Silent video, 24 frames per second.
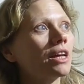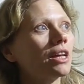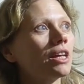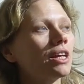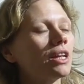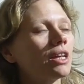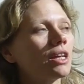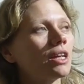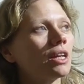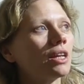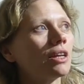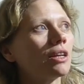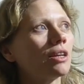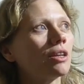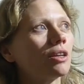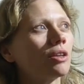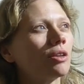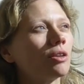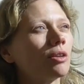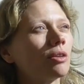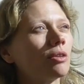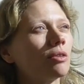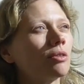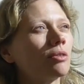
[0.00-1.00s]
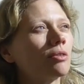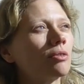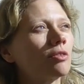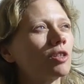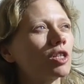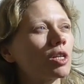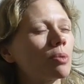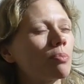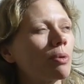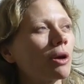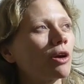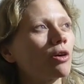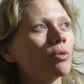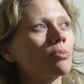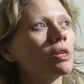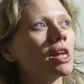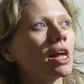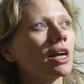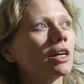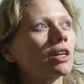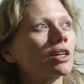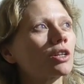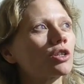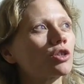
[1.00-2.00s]
Et je sais pas, comme il
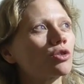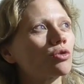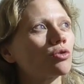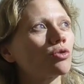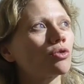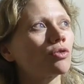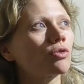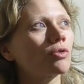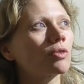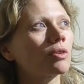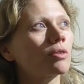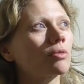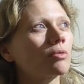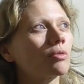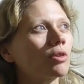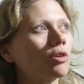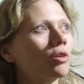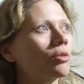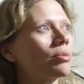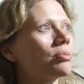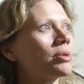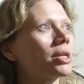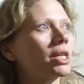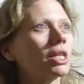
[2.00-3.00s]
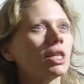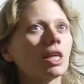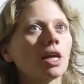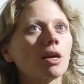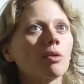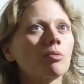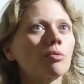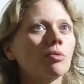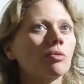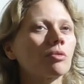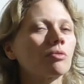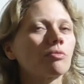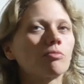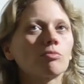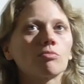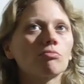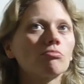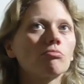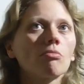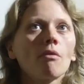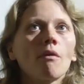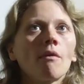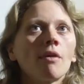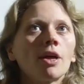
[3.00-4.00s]
a quelque chose, comme il est très
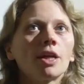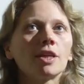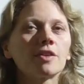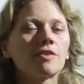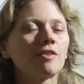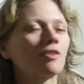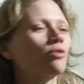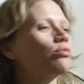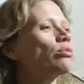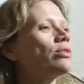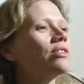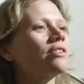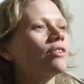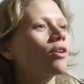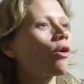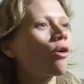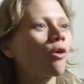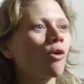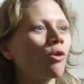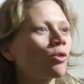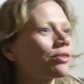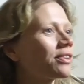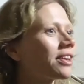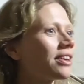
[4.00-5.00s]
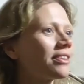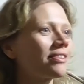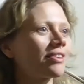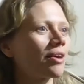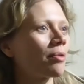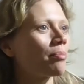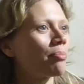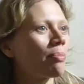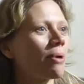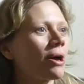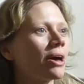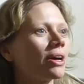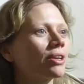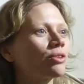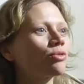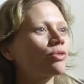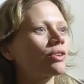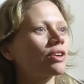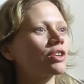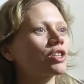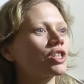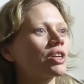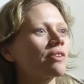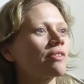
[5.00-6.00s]
séduisant, très sympa et tout
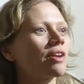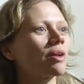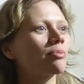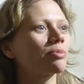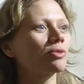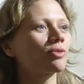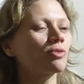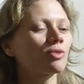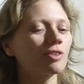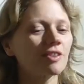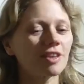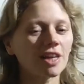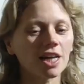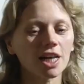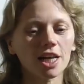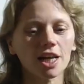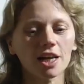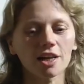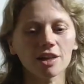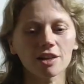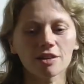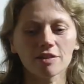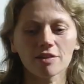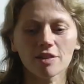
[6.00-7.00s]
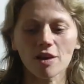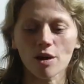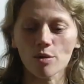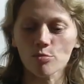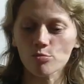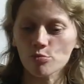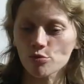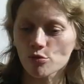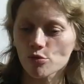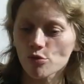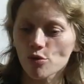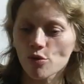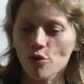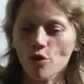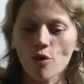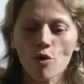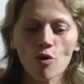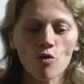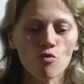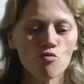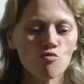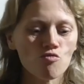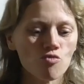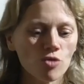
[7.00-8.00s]
ça, j'avais l'impression que c'était quelqu'un qui était un peu euh,
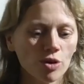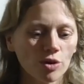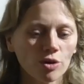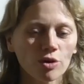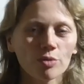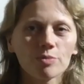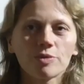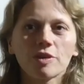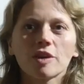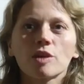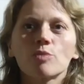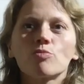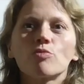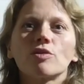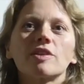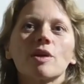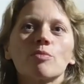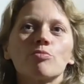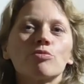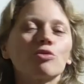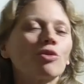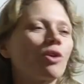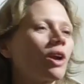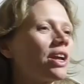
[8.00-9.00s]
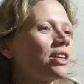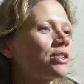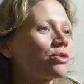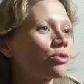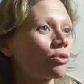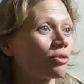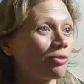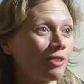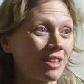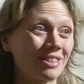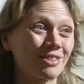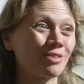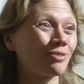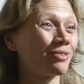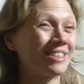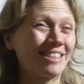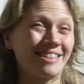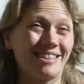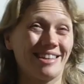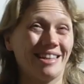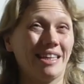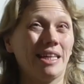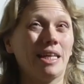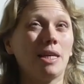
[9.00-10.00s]
comme ça, qui pouvait être un peu dans la surface. En fait,
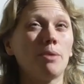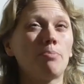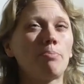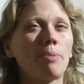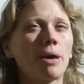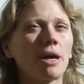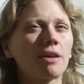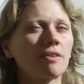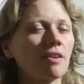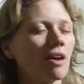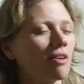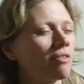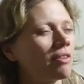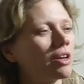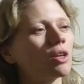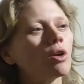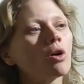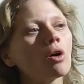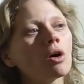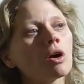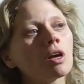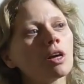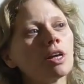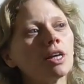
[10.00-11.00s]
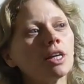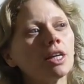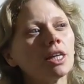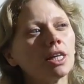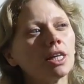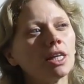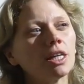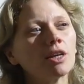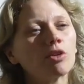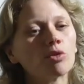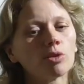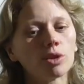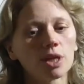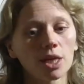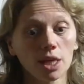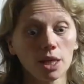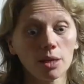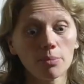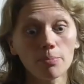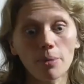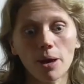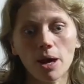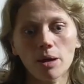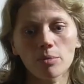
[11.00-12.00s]
il est hyper travailleur, il connaît
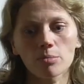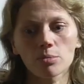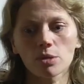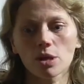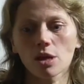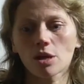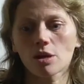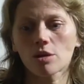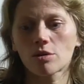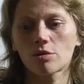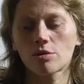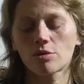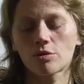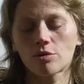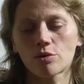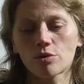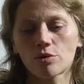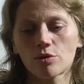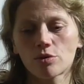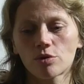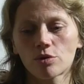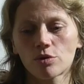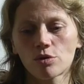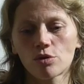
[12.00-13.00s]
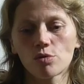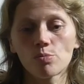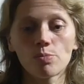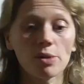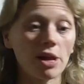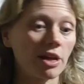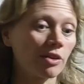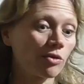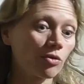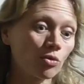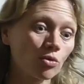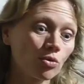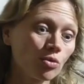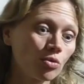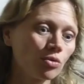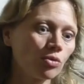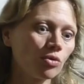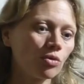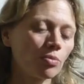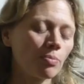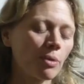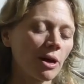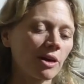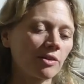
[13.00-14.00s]
hyper bien euh, le plateau
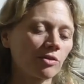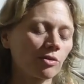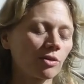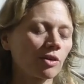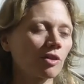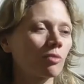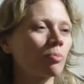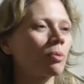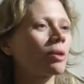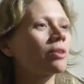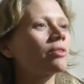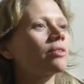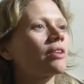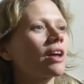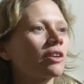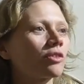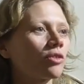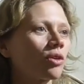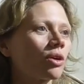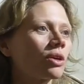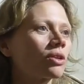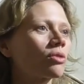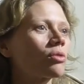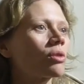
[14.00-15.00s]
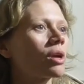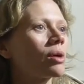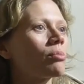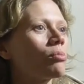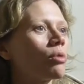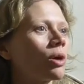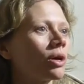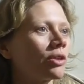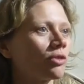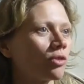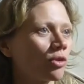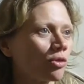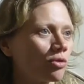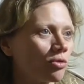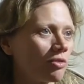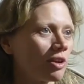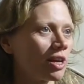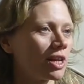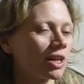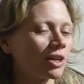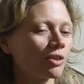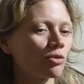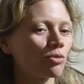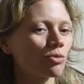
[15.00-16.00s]
de par son expérience d'acteur et de collaborateur de
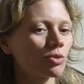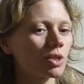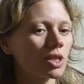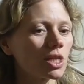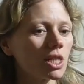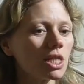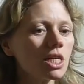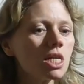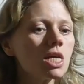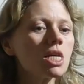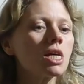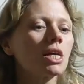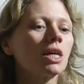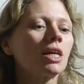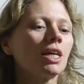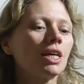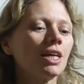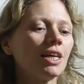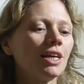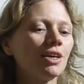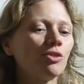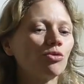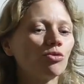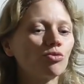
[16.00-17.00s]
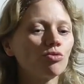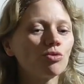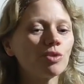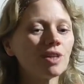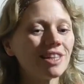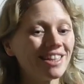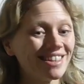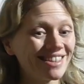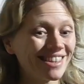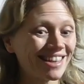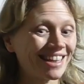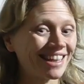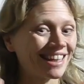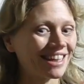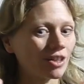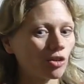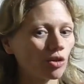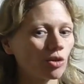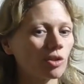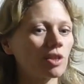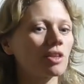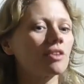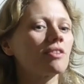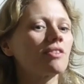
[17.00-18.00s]
Valérie Donzelli. Et du coup, il n'écrit
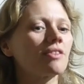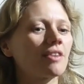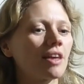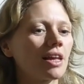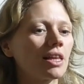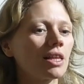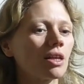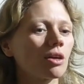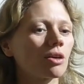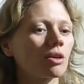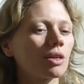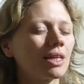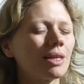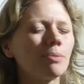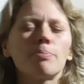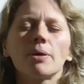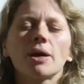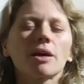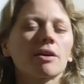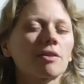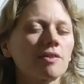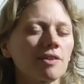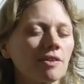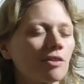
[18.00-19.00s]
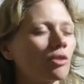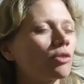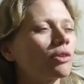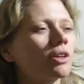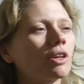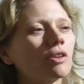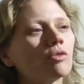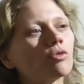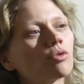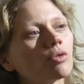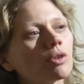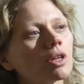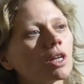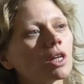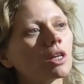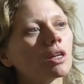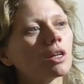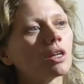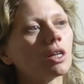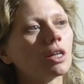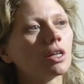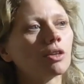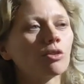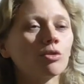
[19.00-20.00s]
que des scènes hyper excitantes à tourner,
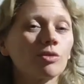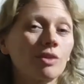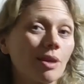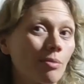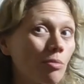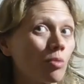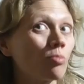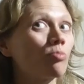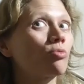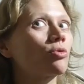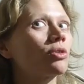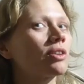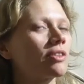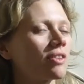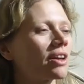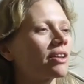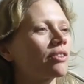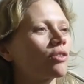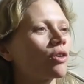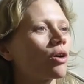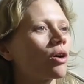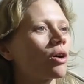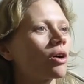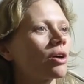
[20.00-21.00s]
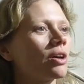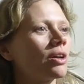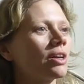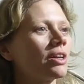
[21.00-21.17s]
et notamment pour les acteurs.